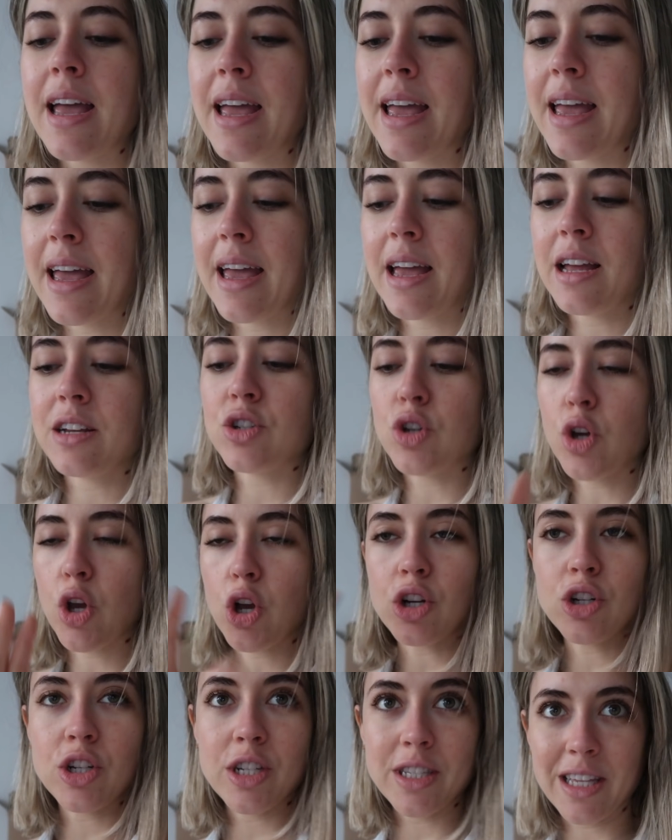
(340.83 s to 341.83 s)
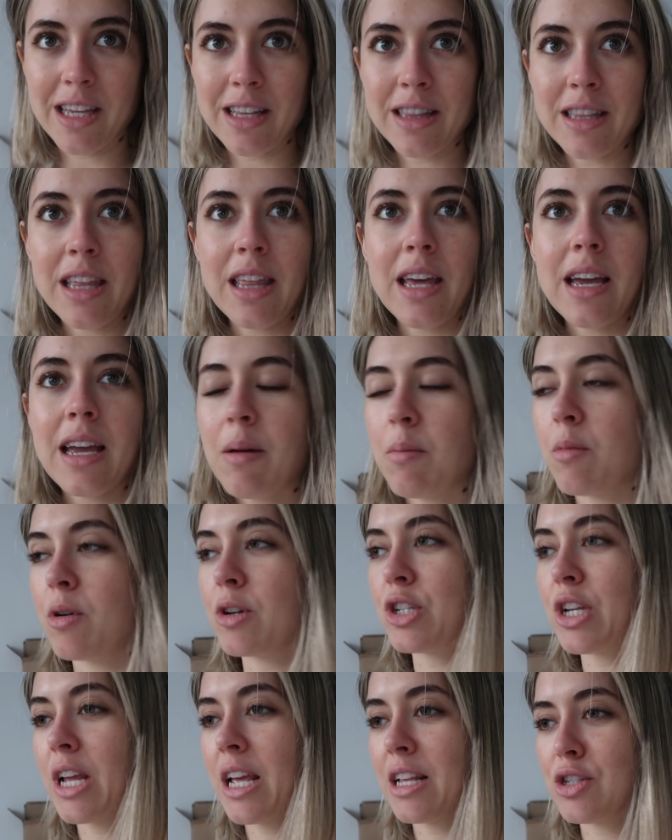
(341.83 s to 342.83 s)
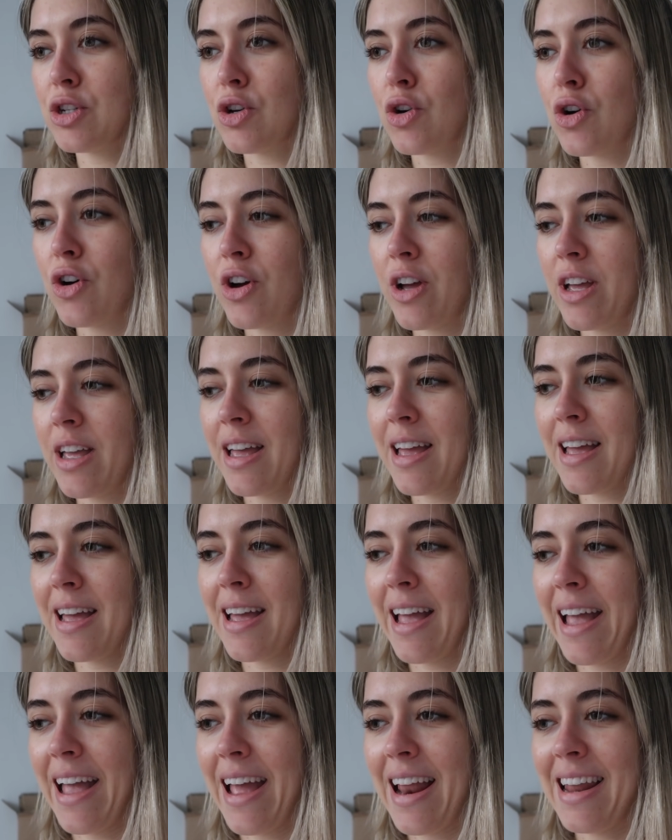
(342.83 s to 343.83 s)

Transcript: Eh, soy consciente de que hemos hecho eh,